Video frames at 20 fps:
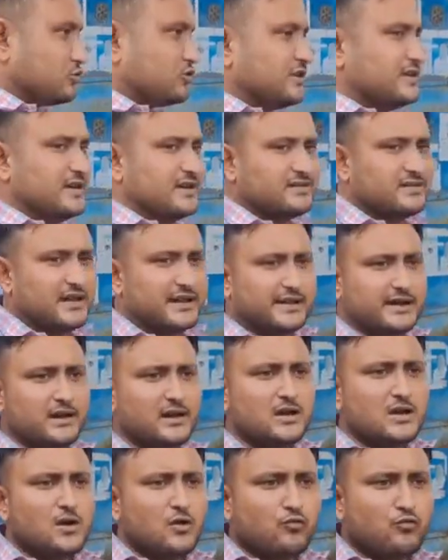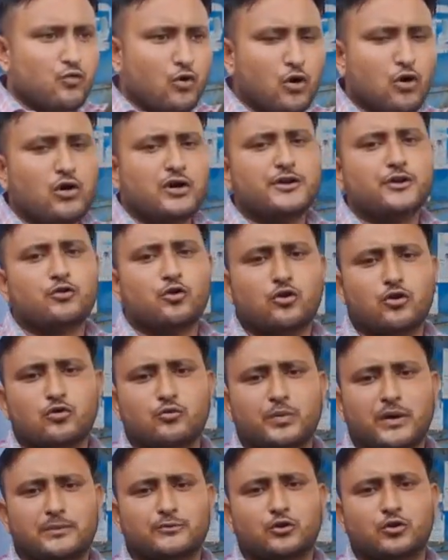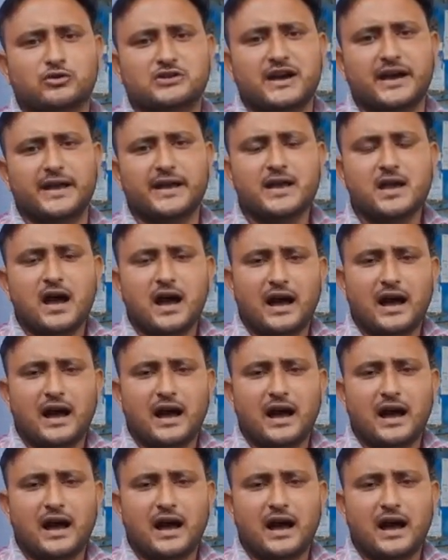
होती है साइकिल वो इनको उपलब्ध हो जाए